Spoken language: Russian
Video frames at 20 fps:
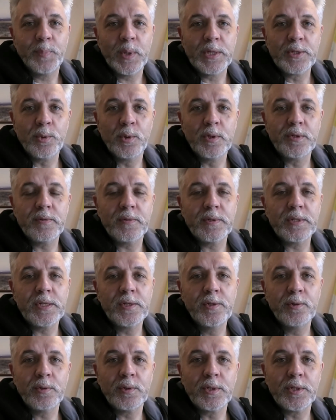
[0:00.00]
посольства
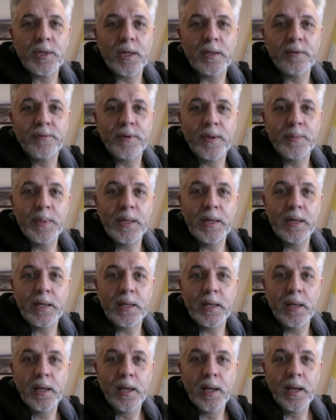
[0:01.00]
Соединенных Штатов
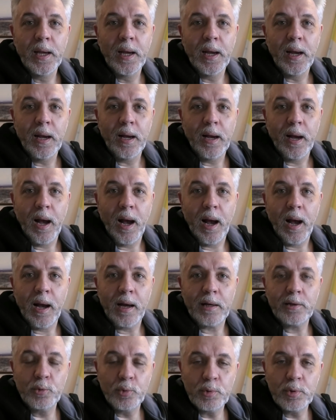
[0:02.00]
Америки,
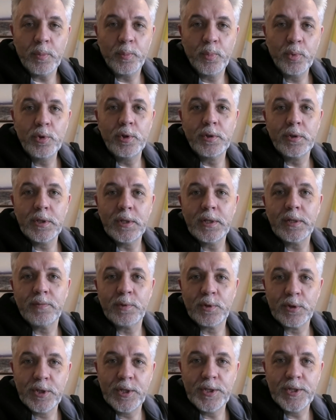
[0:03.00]
а кто-то будет их,
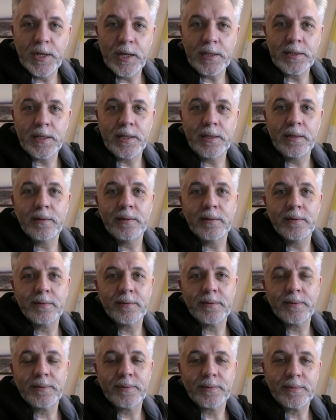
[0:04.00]
вот десятки
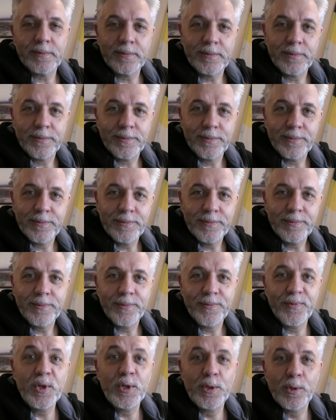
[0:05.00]
э,
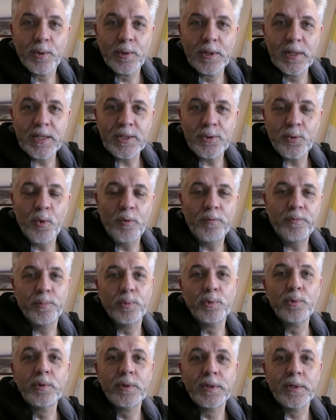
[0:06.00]
видеоглазков,
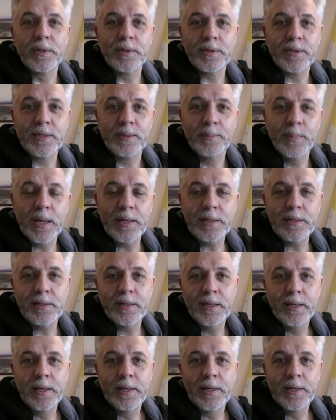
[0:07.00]
будут их
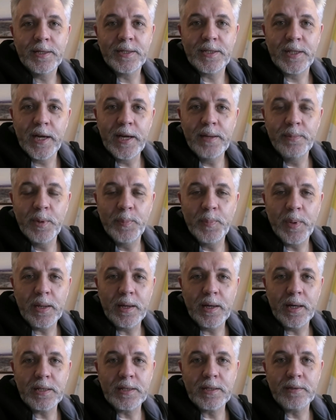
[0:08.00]
снимать, стримы
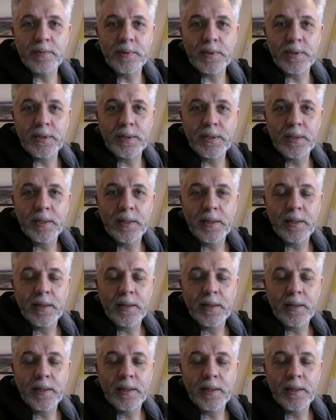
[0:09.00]
показывать.